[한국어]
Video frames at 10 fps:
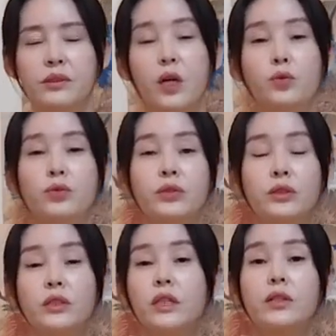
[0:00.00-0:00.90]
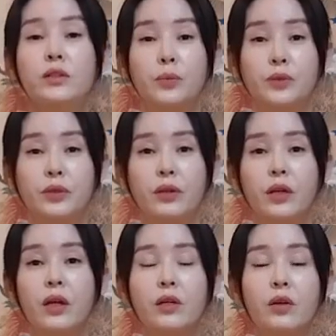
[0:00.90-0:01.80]
사고수는 크게는 없어.
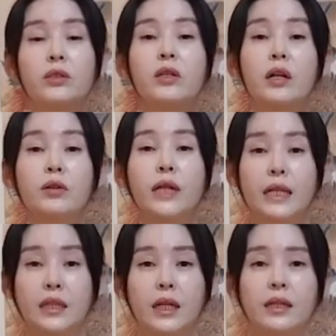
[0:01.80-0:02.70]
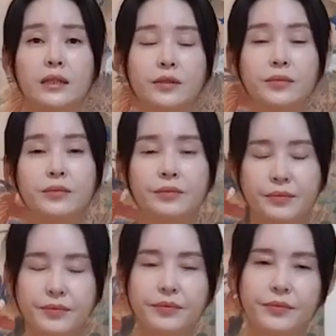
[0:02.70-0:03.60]
걱정할 건 아니야. 네.
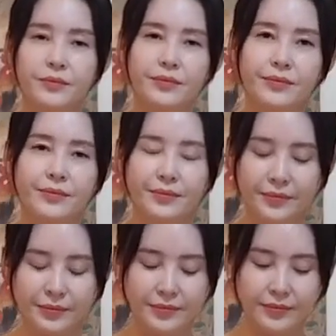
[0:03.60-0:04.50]
알겠습니다.